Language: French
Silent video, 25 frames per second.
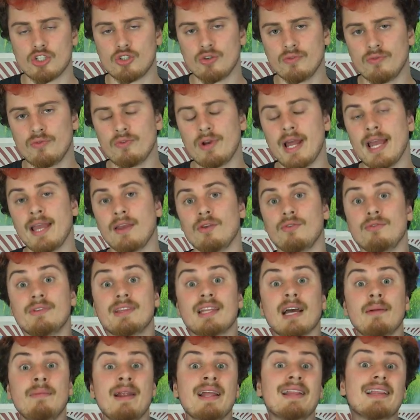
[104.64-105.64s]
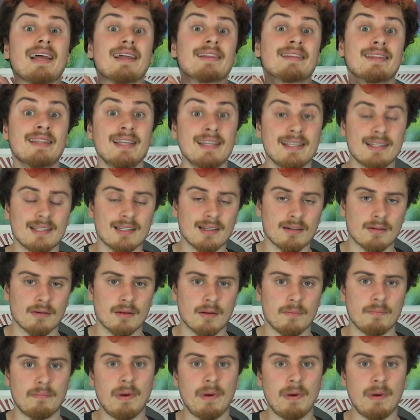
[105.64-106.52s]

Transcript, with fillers: Je voulais une tablette à dessin,